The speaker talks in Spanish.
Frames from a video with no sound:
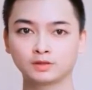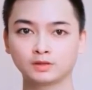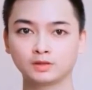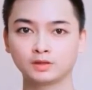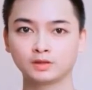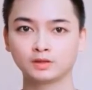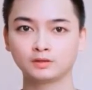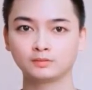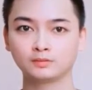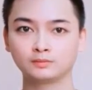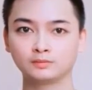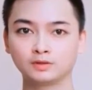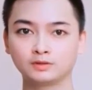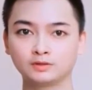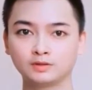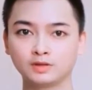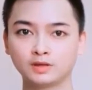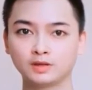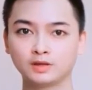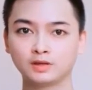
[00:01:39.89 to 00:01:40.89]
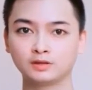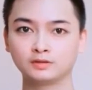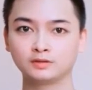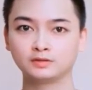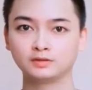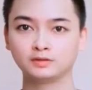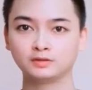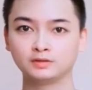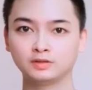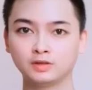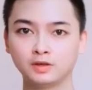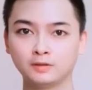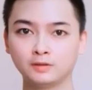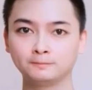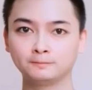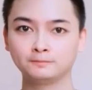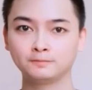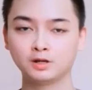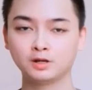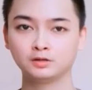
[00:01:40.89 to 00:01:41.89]
para su padecimiento y como
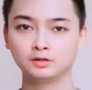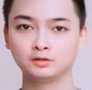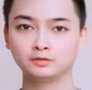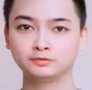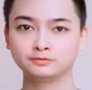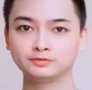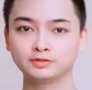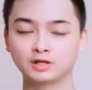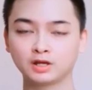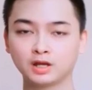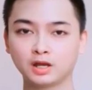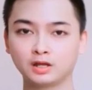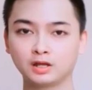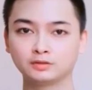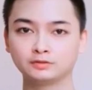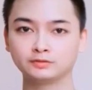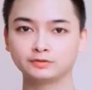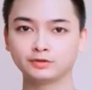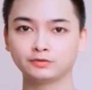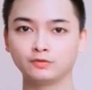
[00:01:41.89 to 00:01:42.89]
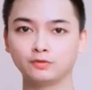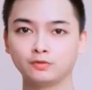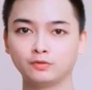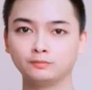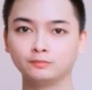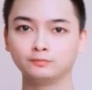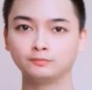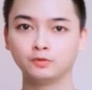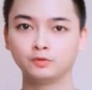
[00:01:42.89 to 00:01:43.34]
suplente usaba la meditación